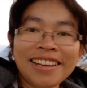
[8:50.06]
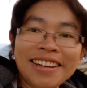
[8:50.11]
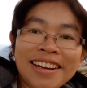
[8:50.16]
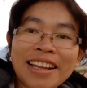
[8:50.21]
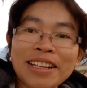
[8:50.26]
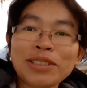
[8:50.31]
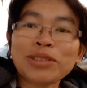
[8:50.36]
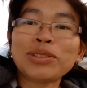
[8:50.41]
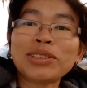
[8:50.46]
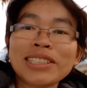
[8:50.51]
ใน
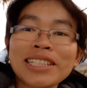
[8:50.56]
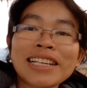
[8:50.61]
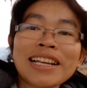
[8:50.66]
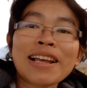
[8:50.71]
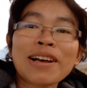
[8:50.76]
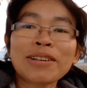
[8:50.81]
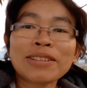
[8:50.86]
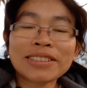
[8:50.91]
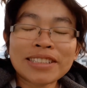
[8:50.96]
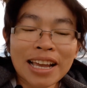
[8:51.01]
จุดที่
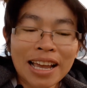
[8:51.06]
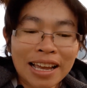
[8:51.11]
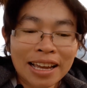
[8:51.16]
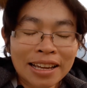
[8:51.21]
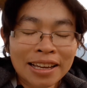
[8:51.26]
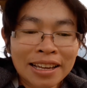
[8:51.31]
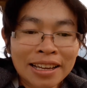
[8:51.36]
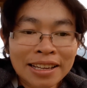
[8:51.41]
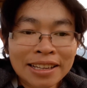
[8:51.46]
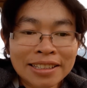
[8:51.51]
เราจะ
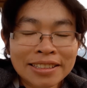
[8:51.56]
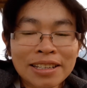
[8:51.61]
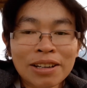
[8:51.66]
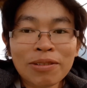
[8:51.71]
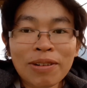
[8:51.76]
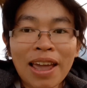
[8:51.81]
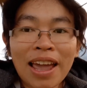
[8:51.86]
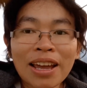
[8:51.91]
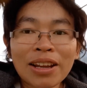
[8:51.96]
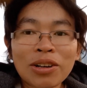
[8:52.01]
จะ
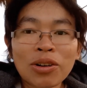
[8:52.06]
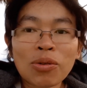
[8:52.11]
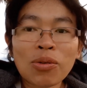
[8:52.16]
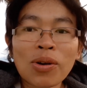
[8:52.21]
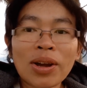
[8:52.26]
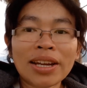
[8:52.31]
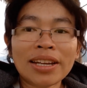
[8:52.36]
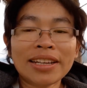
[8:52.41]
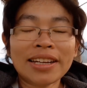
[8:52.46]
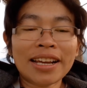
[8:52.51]
แวะด้ว
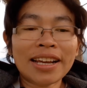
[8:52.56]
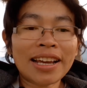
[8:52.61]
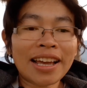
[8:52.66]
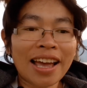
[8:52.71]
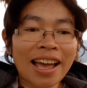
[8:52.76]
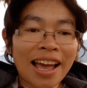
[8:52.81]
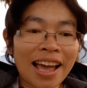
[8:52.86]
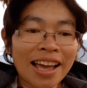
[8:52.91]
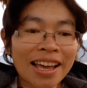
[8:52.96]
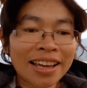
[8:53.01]
ยนะ
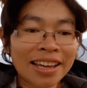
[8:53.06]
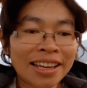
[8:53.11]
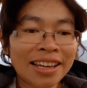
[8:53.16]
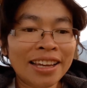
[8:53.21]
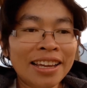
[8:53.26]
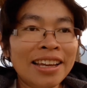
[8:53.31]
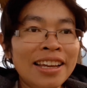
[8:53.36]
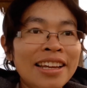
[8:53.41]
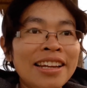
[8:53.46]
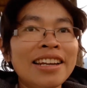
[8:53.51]
คะ
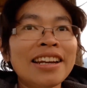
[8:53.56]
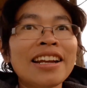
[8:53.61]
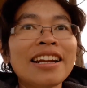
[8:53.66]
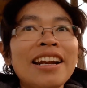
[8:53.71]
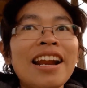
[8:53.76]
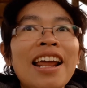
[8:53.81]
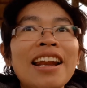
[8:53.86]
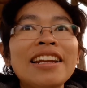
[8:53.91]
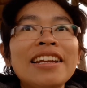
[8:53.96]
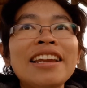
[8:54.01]
ดัง
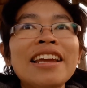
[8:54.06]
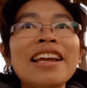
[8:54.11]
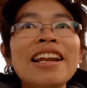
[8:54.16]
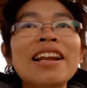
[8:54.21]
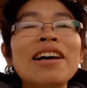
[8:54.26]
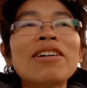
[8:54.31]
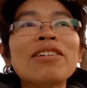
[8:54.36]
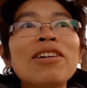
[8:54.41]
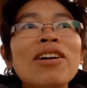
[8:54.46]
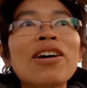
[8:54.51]
นั้นเนี่ย
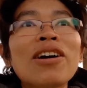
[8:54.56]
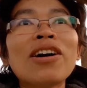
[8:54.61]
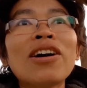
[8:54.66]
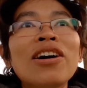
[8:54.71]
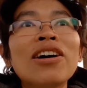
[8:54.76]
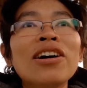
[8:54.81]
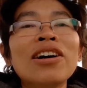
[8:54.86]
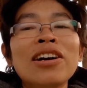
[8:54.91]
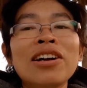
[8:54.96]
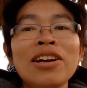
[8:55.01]
เราก็
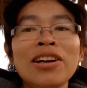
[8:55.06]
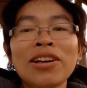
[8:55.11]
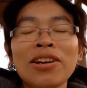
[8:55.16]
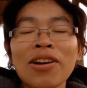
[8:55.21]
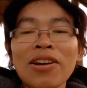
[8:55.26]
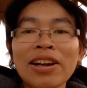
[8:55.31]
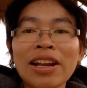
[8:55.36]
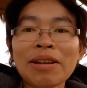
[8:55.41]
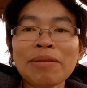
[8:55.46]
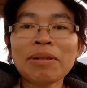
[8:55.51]

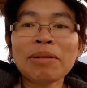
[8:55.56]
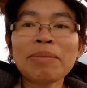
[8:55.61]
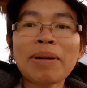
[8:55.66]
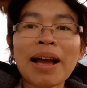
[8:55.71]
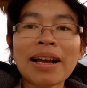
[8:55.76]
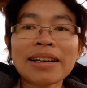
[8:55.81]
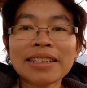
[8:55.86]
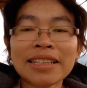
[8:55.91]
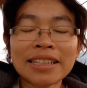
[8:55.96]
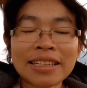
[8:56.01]
ก็ได้มาพั
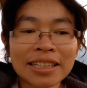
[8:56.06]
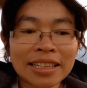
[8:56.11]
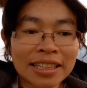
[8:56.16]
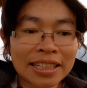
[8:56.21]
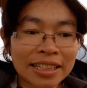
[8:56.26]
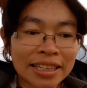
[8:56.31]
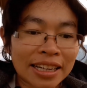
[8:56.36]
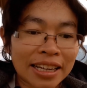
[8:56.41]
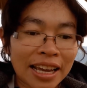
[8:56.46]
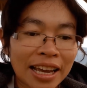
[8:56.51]
กที่นี่
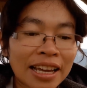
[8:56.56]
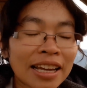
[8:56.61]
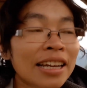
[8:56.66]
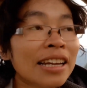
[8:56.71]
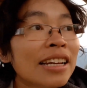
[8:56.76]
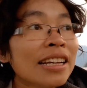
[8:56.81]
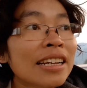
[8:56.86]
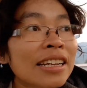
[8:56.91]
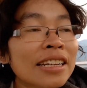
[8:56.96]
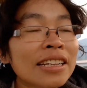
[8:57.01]
นะคะ
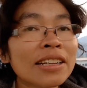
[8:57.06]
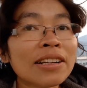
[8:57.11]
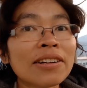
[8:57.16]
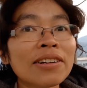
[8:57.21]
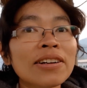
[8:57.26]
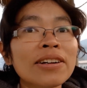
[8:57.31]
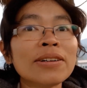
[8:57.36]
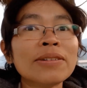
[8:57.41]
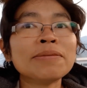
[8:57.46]
ก็